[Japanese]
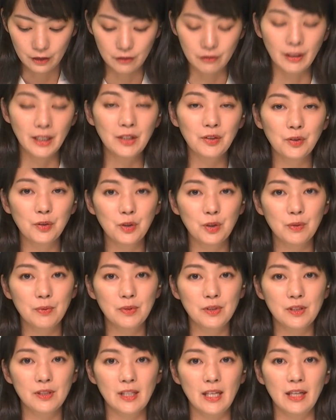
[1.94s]
上野動
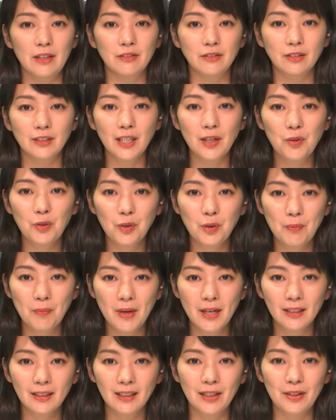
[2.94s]
物園双子の
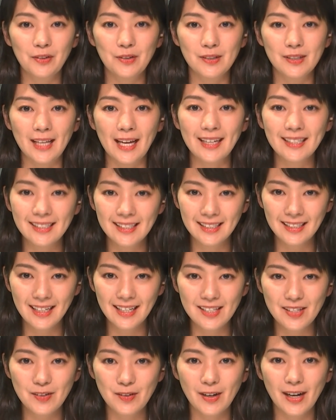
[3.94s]
パンダの最新
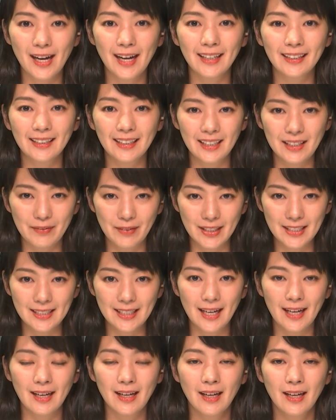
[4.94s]
映像が入ってきまし
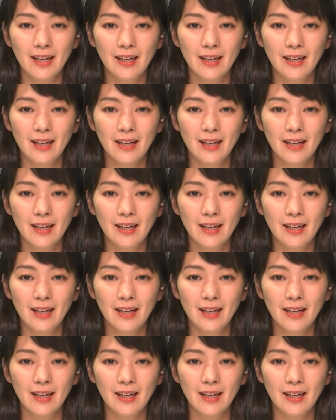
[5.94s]
た